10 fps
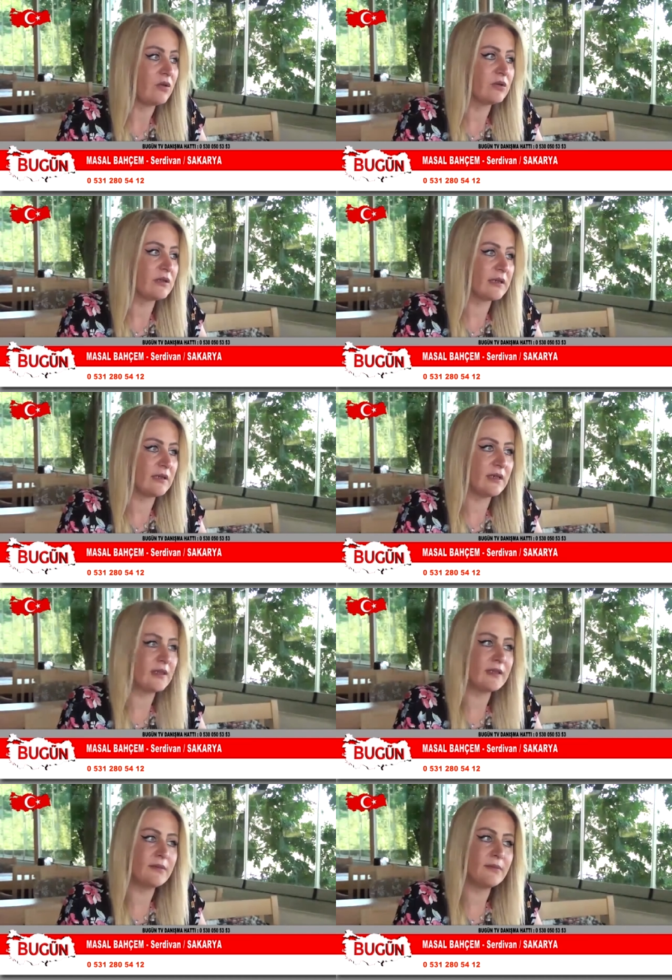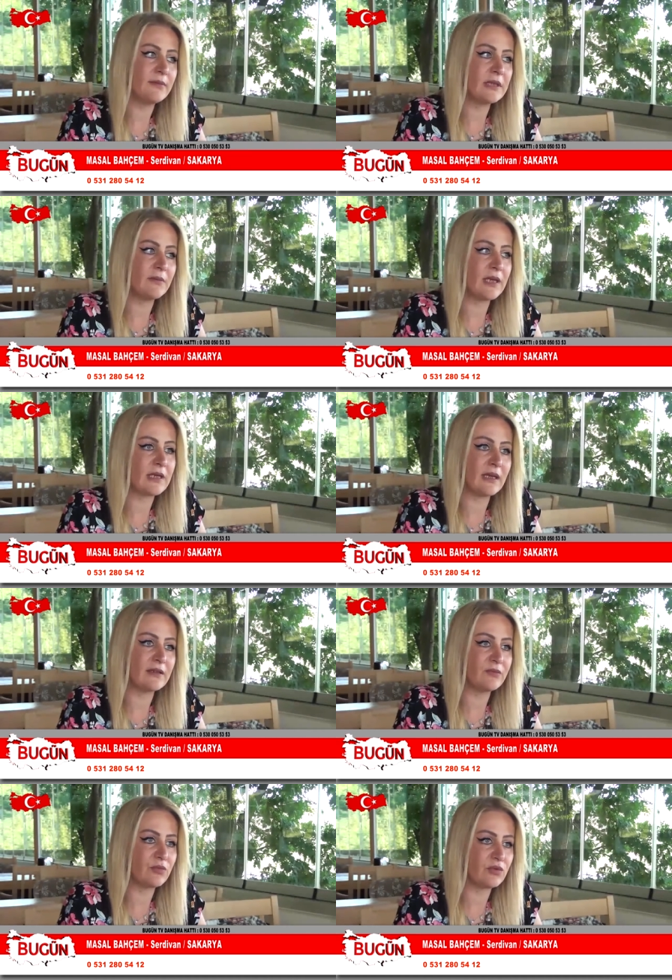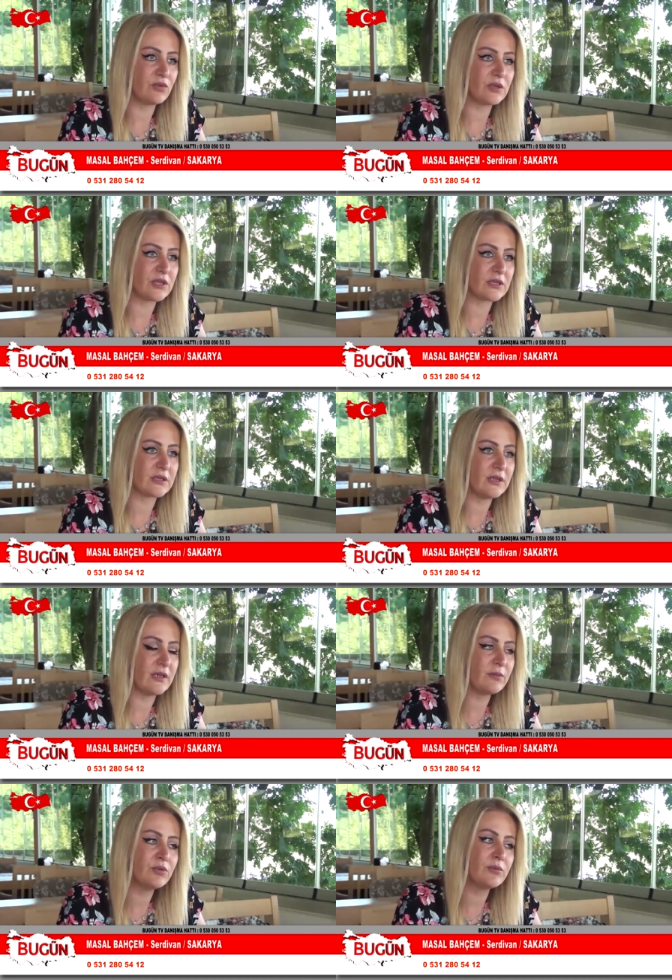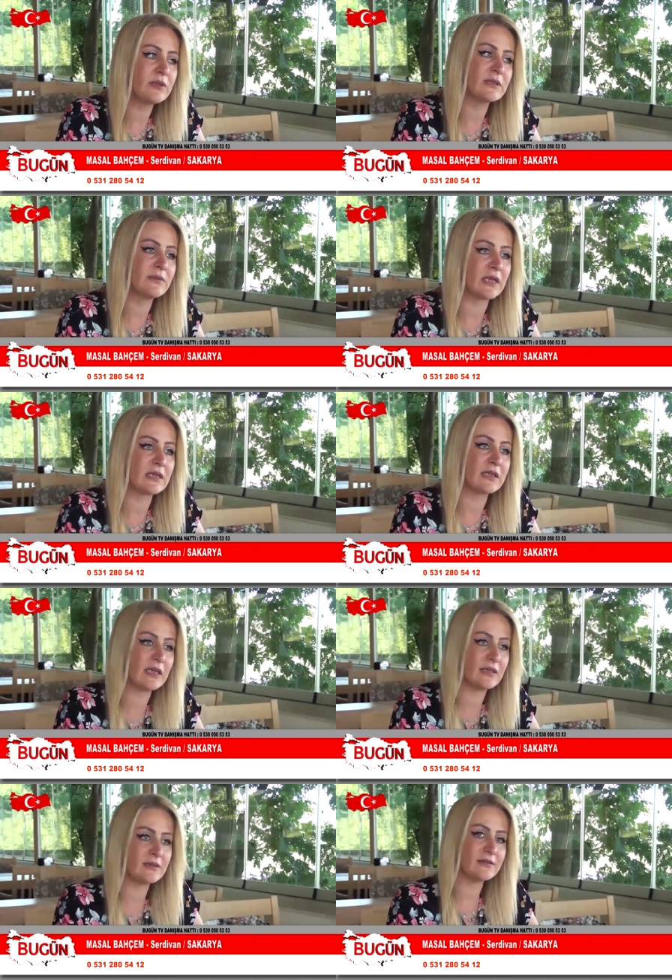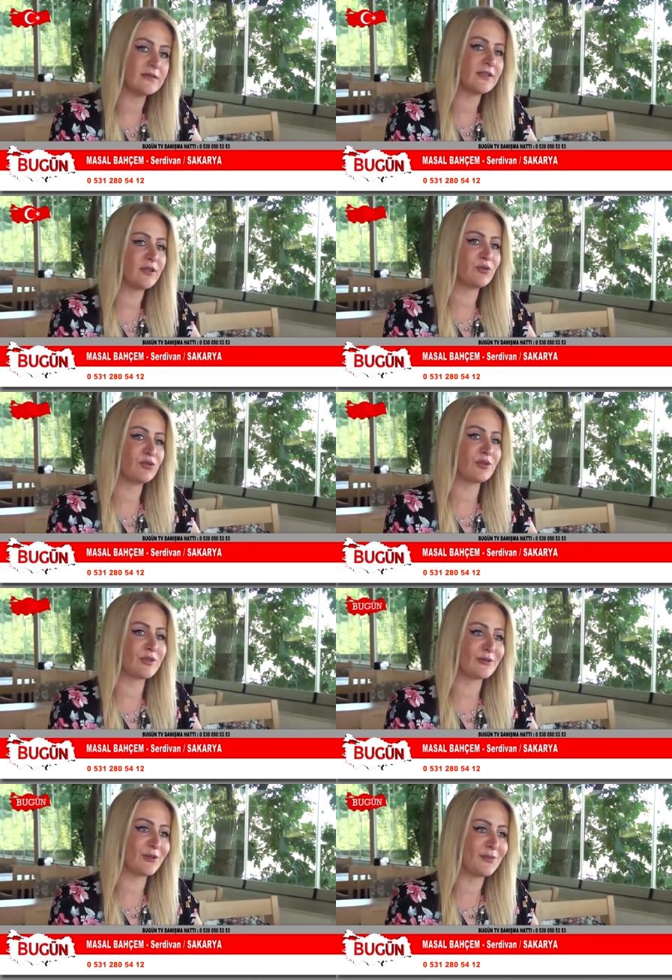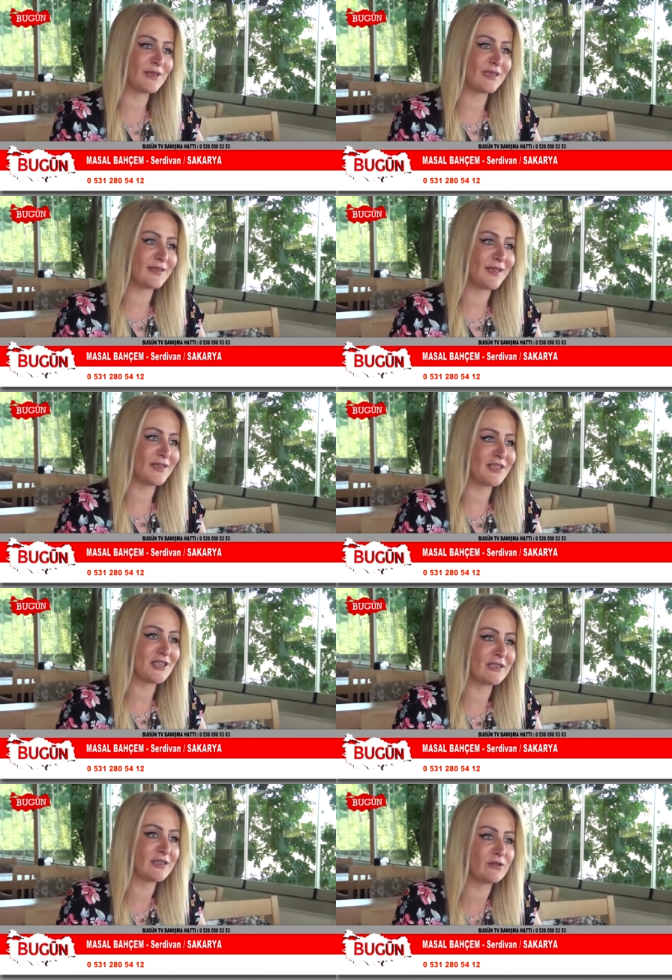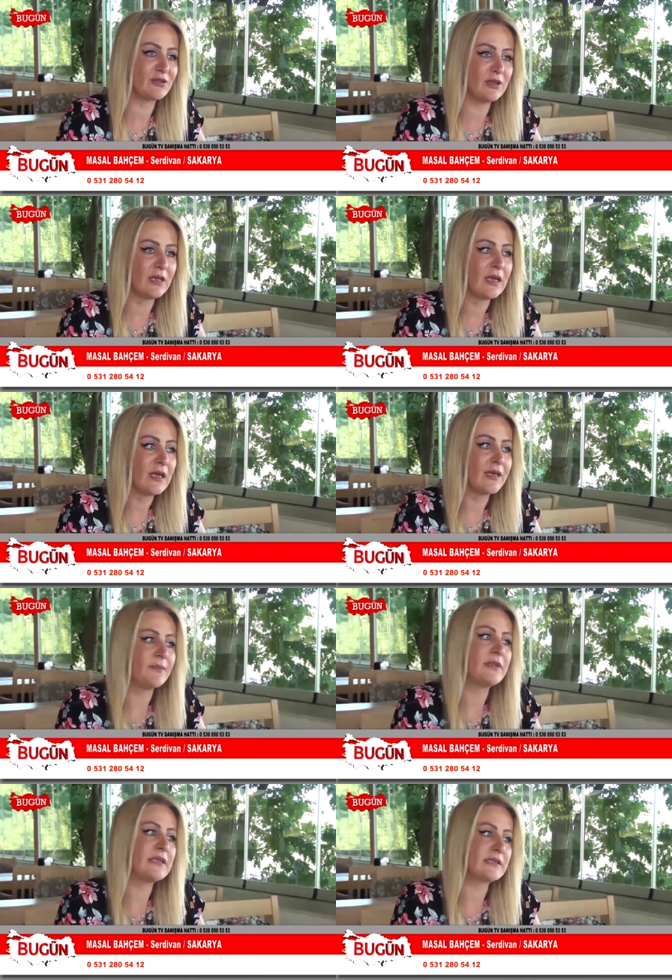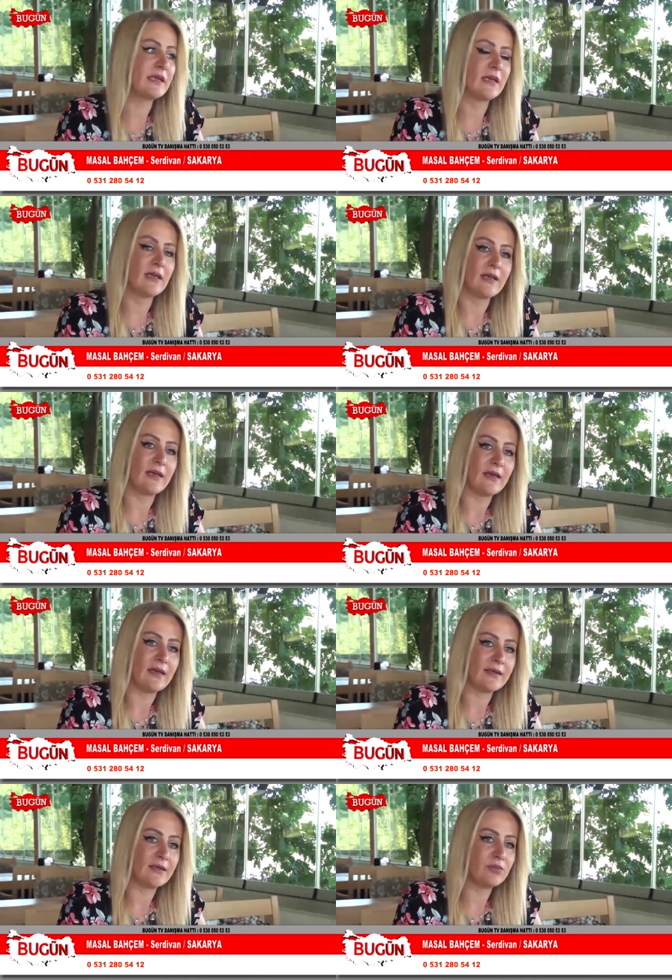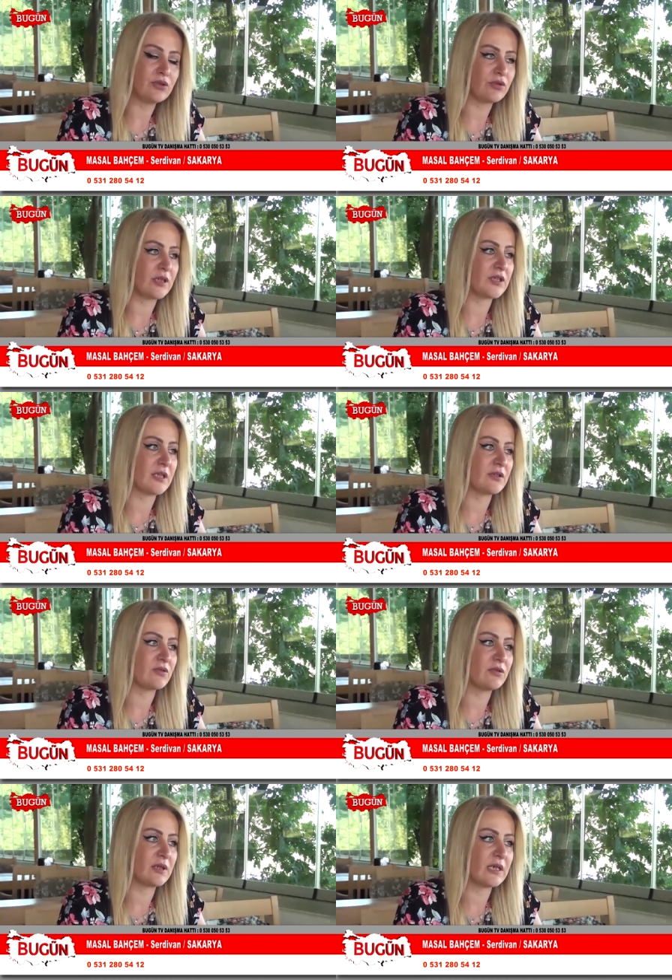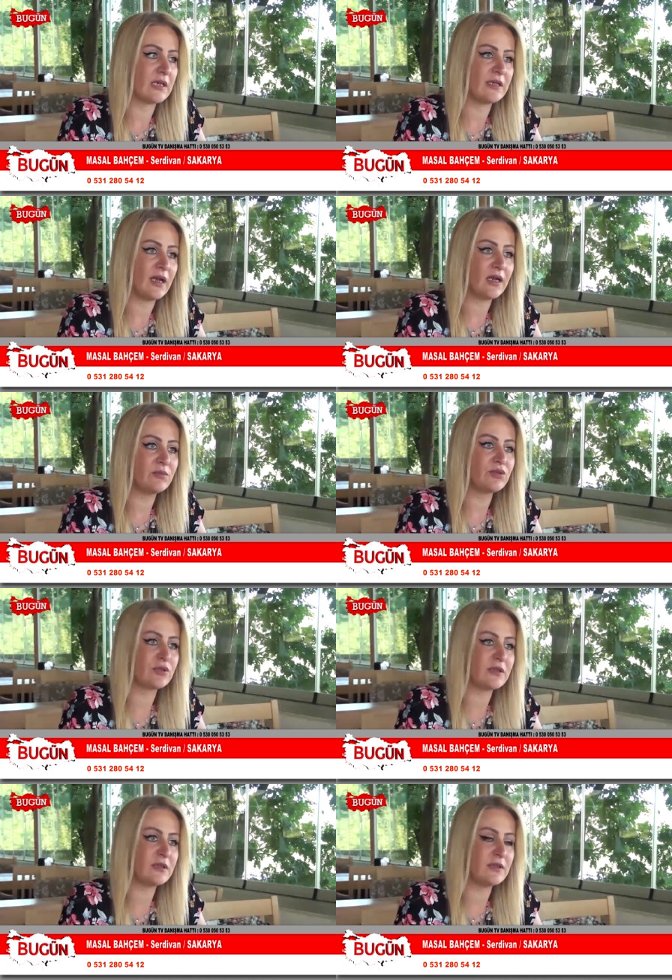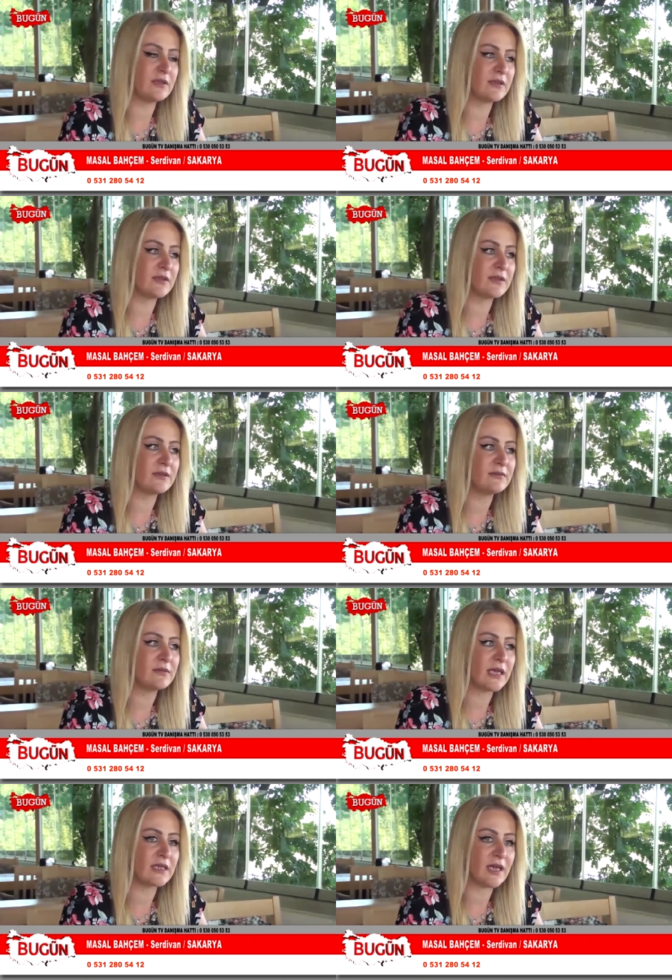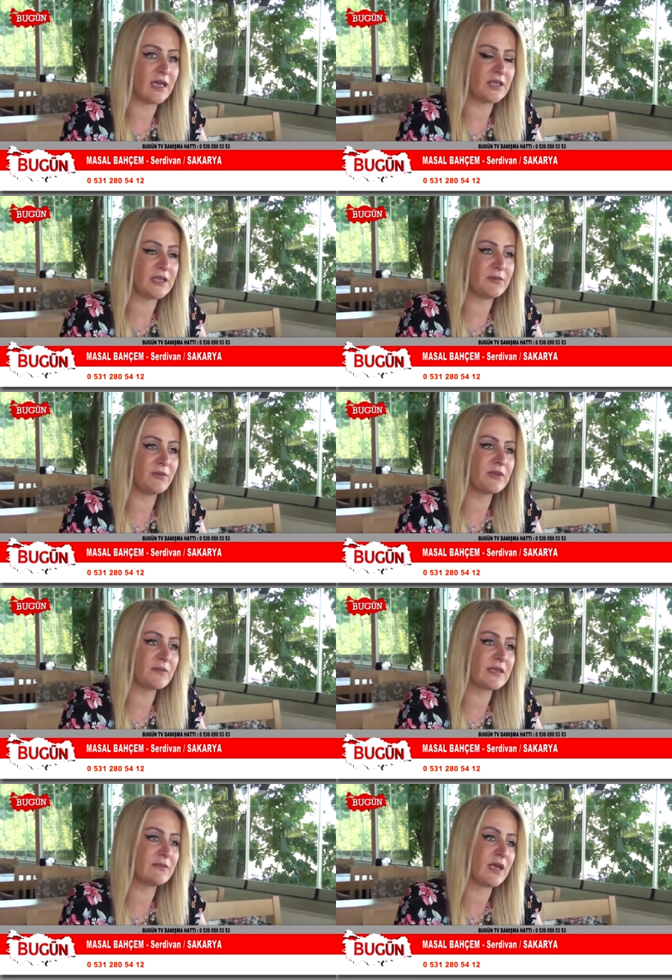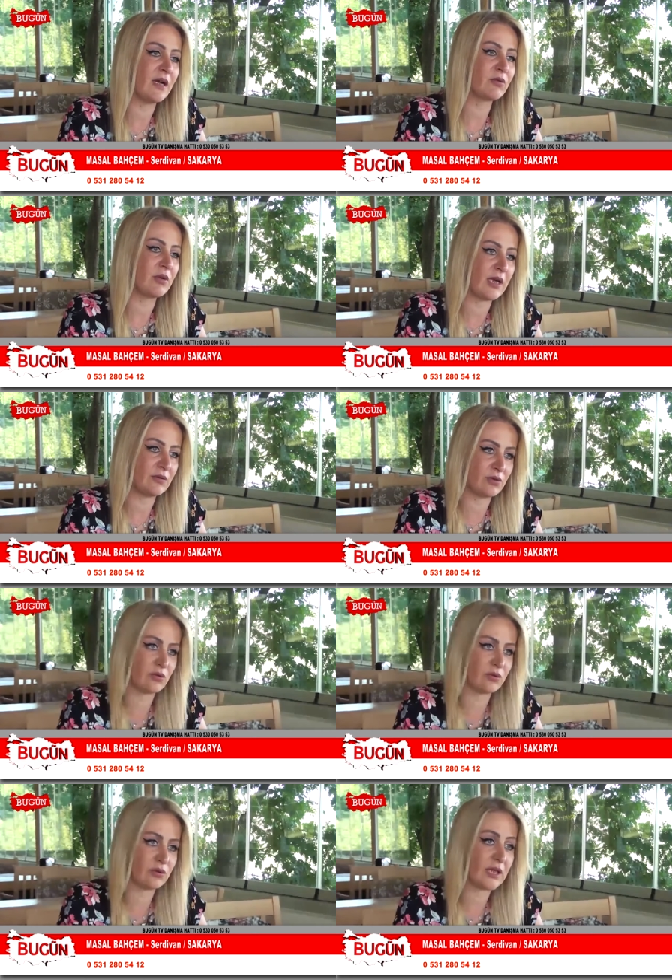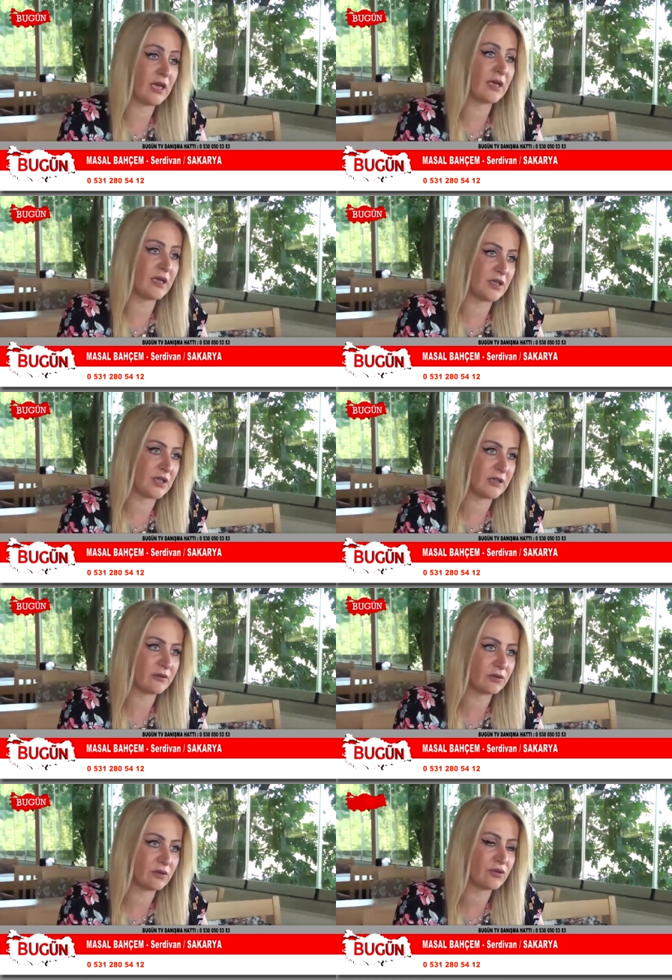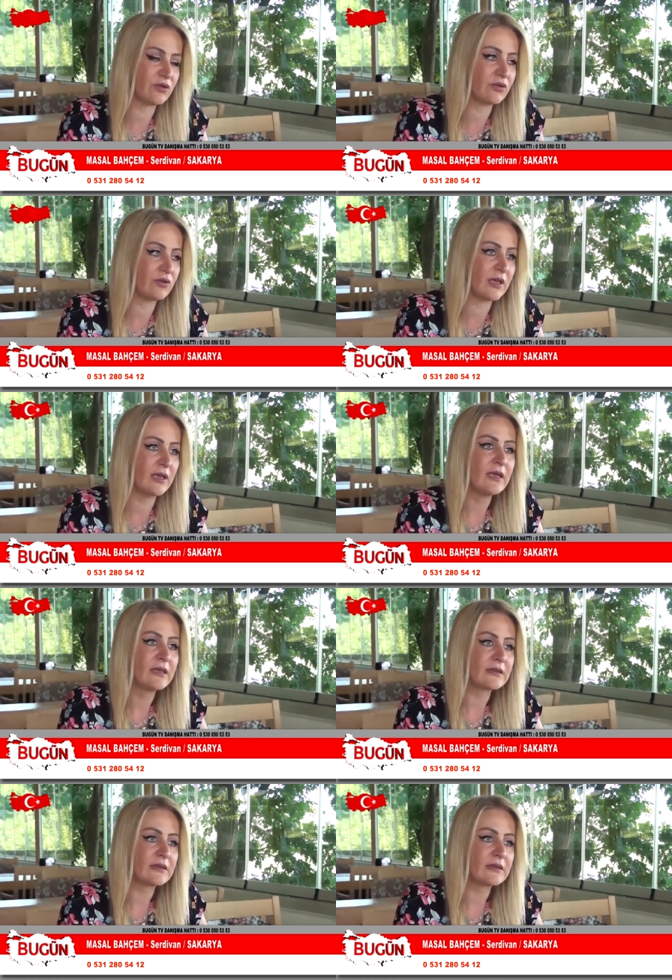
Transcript: O yüzden hani benim beklentimin üstüne çıktı. E, bu bizi biraz daha işte güçlü kılıyor, biraz daha neşeli kılıyor. E, biz hani bu süreçten sonra gelen her müşteri e, yani karşılamamız bizim daha güler yüz oluyor. Daha heyecanlı oluyor. Çünkü niye? Evet.